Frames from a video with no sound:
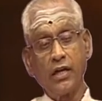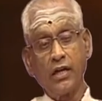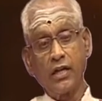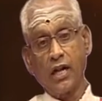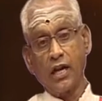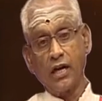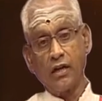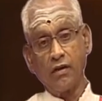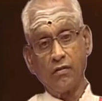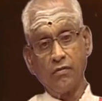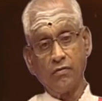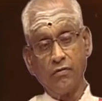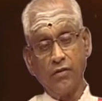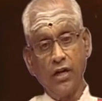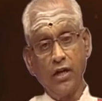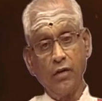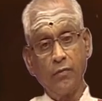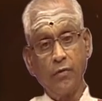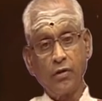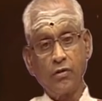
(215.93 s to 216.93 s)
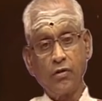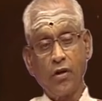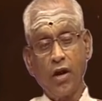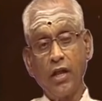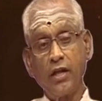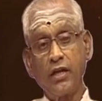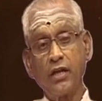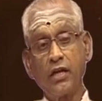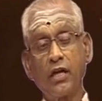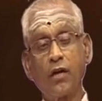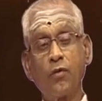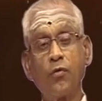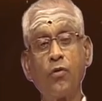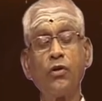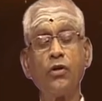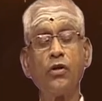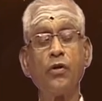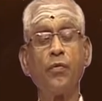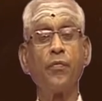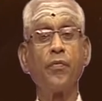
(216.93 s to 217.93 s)
இருக்கிறார்கள் வேறுபட்டவராக இருக்கிற
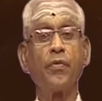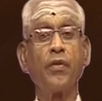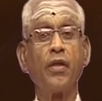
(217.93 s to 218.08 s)
பொழுது